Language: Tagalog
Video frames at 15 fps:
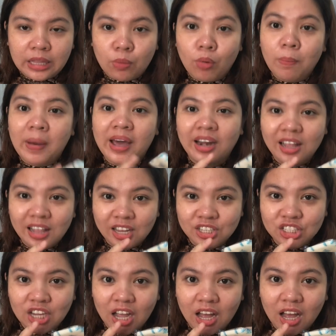mo para lang
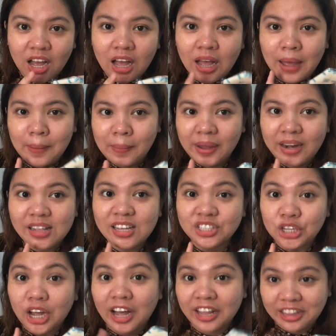siyang, para lang
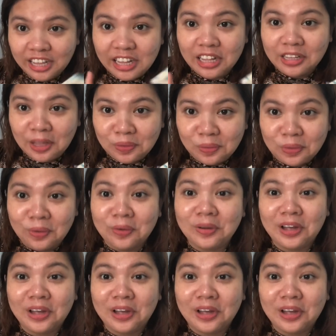siyang kandilang natunaw.